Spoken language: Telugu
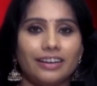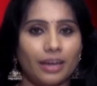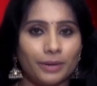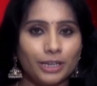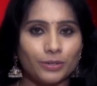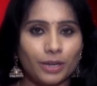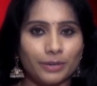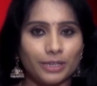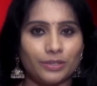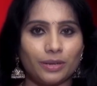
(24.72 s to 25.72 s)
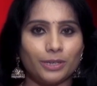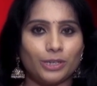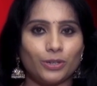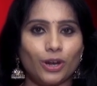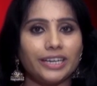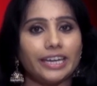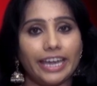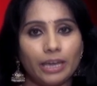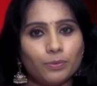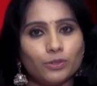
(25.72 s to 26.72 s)
డబ్ల్యూడబ్ల్యూడబ్ల్యూ డాట్
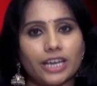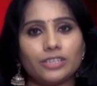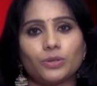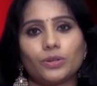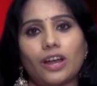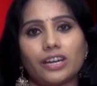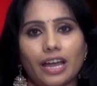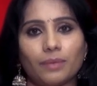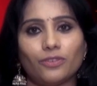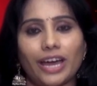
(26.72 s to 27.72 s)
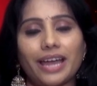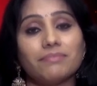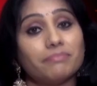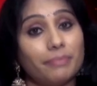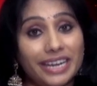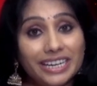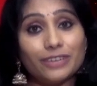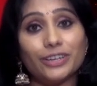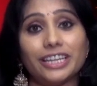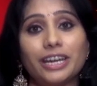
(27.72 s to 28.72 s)
ఈ పూజా స్టోర్ డాట్ కామ్ ద్వారా మీ ఇంటి
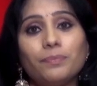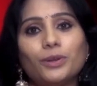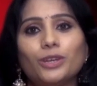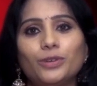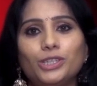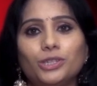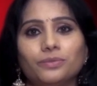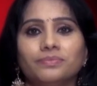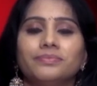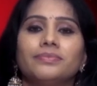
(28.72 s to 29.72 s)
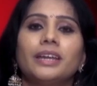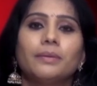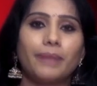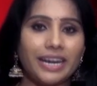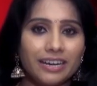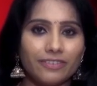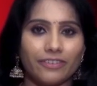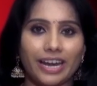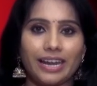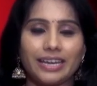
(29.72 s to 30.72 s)
వద్దనే పొందవచ్చు మరిన్ని
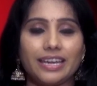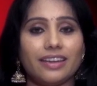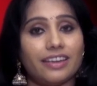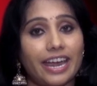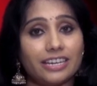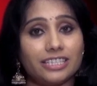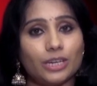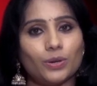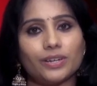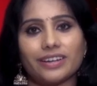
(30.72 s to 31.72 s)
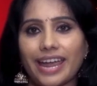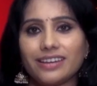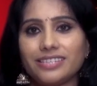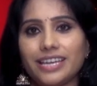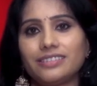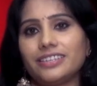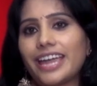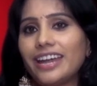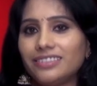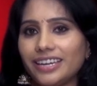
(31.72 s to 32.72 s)
వివరాలకి ఎయిట్ జీరో నైన్ సిక్స్
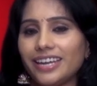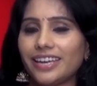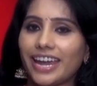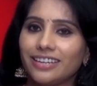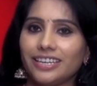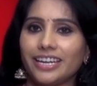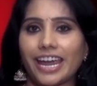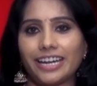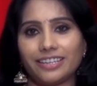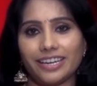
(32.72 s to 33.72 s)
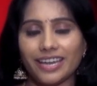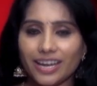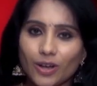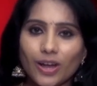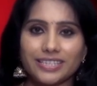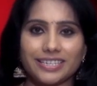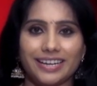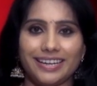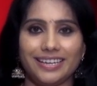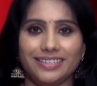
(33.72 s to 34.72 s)
ఎయిట్ త్రీ ఎయిట్ త్రీ ఎయిట్ త్రీకి కాల్ చేయండి